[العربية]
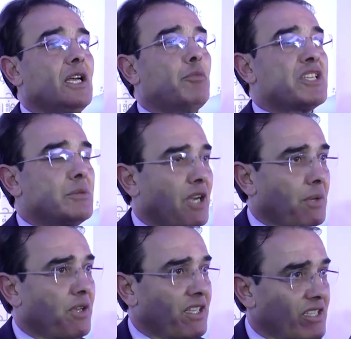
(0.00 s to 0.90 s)
باش
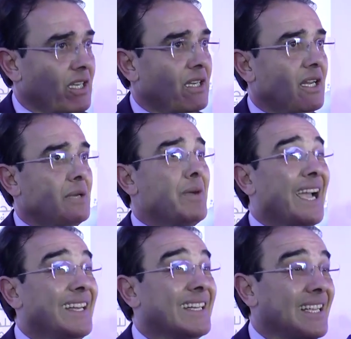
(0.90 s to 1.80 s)
المغرب يحتل
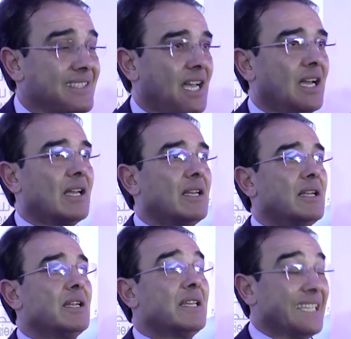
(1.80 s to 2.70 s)
المكان اللي كيستحق
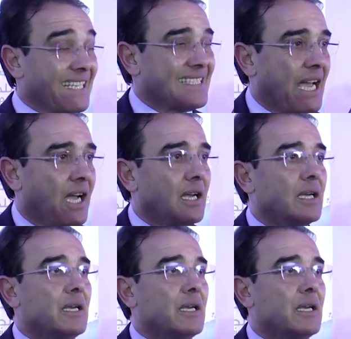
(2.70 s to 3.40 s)
اللي كيستحق